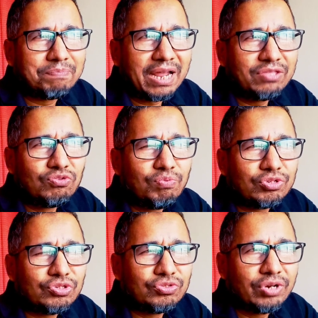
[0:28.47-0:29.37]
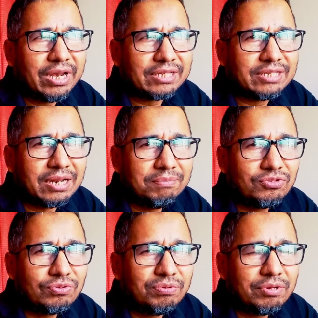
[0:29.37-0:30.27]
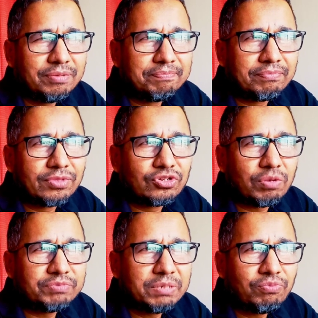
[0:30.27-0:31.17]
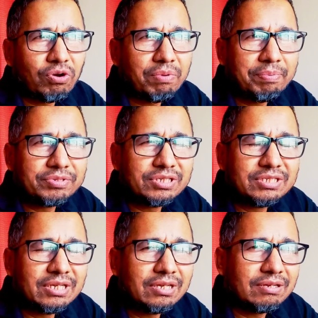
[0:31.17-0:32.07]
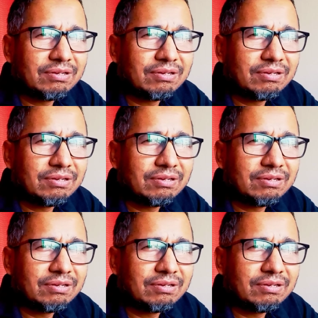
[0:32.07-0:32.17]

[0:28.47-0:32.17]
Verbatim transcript: প্রায় দু বছর ধরে লিখছিলাম তো সবচেয়ে বড় ব্যাপার হচ্ছে যে